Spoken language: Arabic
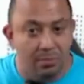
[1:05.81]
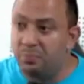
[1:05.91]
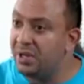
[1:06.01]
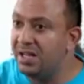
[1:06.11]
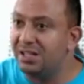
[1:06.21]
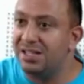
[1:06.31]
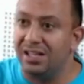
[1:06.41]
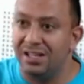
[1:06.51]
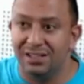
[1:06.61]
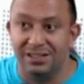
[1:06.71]

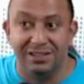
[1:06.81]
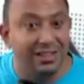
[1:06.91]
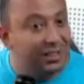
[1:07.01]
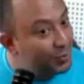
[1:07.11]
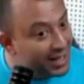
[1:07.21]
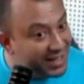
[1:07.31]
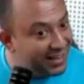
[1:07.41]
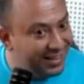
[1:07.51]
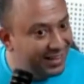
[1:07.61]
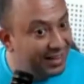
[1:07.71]
بينانتي ديال
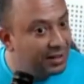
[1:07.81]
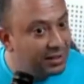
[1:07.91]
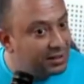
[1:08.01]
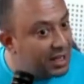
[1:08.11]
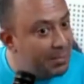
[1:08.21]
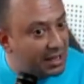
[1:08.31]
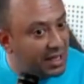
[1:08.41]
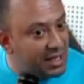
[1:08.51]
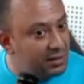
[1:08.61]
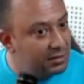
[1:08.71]
توارقه ترى ما
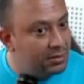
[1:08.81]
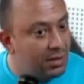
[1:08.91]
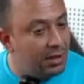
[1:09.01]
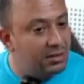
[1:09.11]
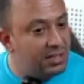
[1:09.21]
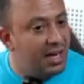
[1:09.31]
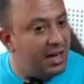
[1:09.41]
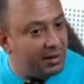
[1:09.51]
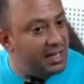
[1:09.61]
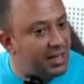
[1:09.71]
كاين
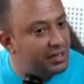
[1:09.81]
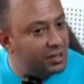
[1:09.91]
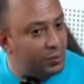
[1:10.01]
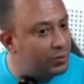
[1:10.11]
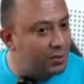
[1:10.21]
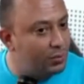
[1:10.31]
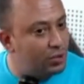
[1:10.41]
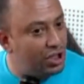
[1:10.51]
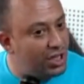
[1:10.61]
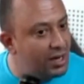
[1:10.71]
ترى كاين نصوصه
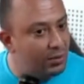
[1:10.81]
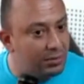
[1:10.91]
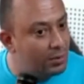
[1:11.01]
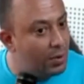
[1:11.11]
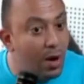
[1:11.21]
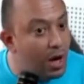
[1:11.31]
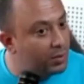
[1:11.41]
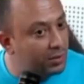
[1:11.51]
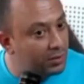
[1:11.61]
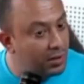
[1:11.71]
وتشيار آه، والو